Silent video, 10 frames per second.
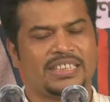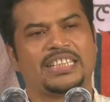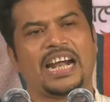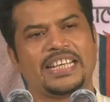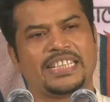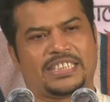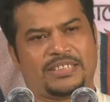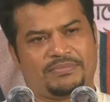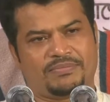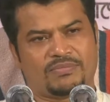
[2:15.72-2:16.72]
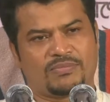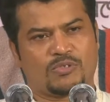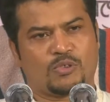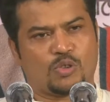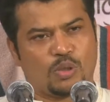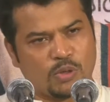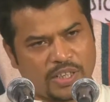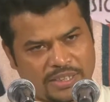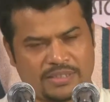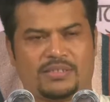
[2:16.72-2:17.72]
সে দাঁড়িয়েছে
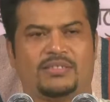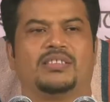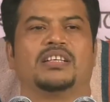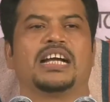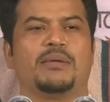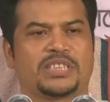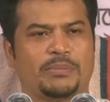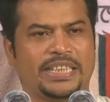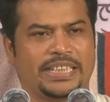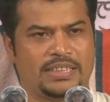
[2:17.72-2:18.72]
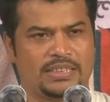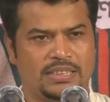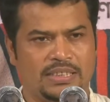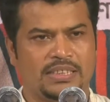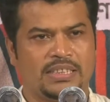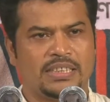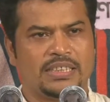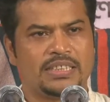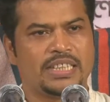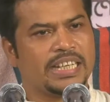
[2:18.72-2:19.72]
কোমরে গামছা বেঁধে
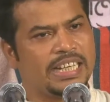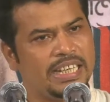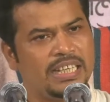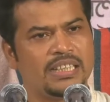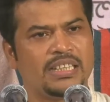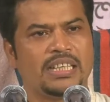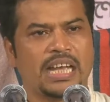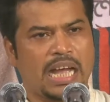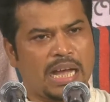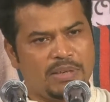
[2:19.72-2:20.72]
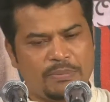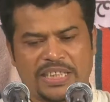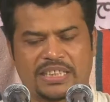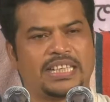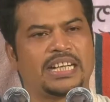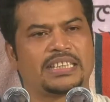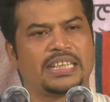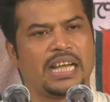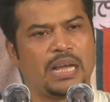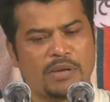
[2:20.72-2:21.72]
যে কি আমি বেঁচে থাকতে
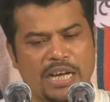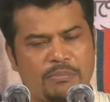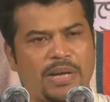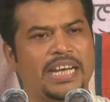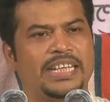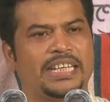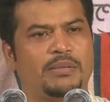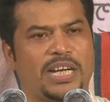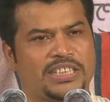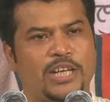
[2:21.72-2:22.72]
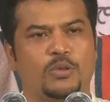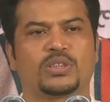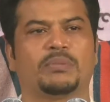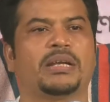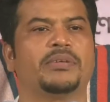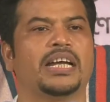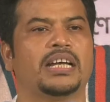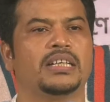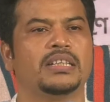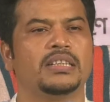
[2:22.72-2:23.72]
আমার মালিকের বাসায় ঢুকতে পারবি না
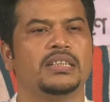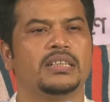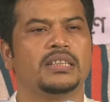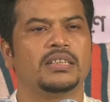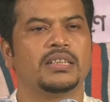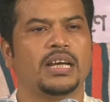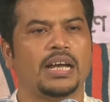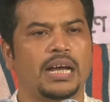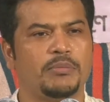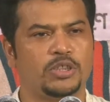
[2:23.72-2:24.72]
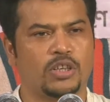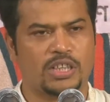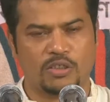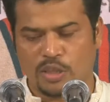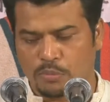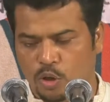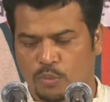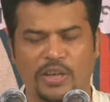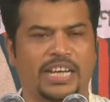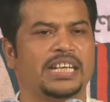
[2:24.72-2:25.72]
আমি দরকার হলে
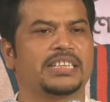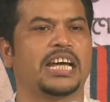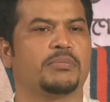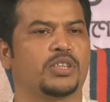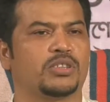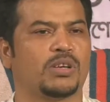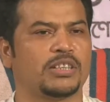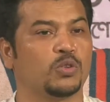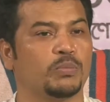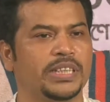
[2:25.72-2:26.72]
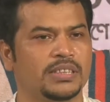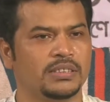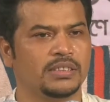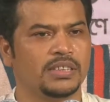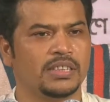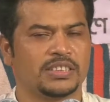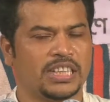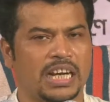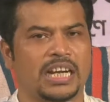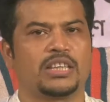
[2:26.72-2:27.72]
মরবো এখানে তারপরে তোরা ঢুকবি
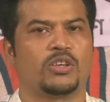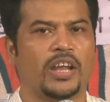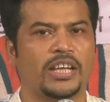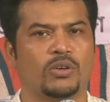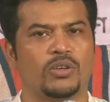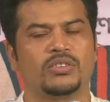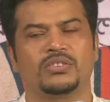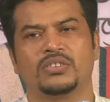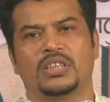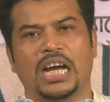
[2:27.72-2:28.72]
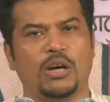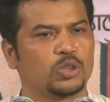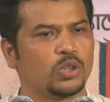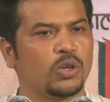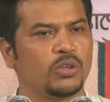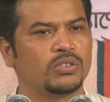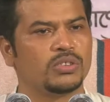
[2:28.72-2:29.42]
সারা রাত লড়াই করলো আহত হলো